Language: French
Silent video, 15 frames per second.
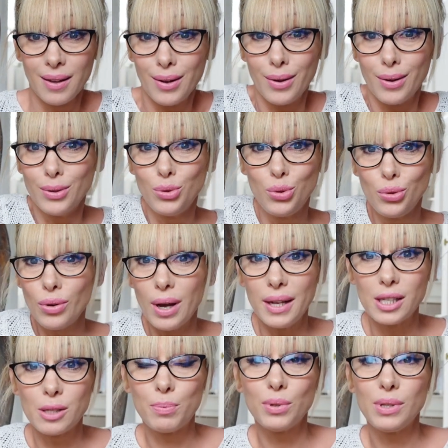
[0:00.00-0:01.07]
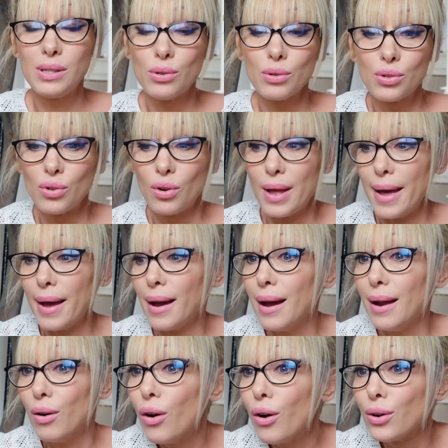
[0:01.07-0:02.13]
euh, due à l'exposition solaire,
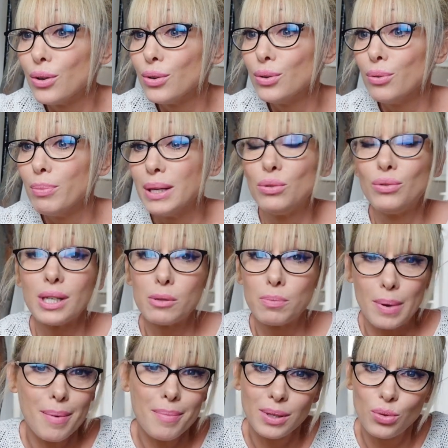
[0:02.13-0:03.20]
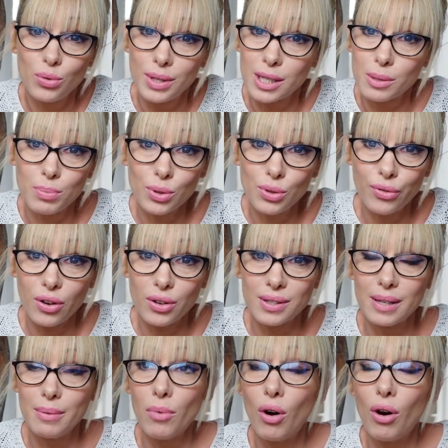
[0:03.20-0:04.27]
alors que bah, tu t'exposes, mais tu t'exposes
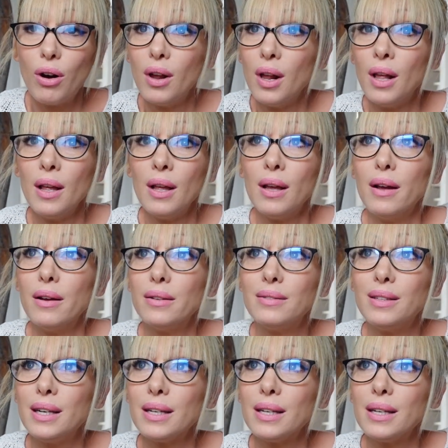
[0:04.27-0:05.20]
forcément euh, dès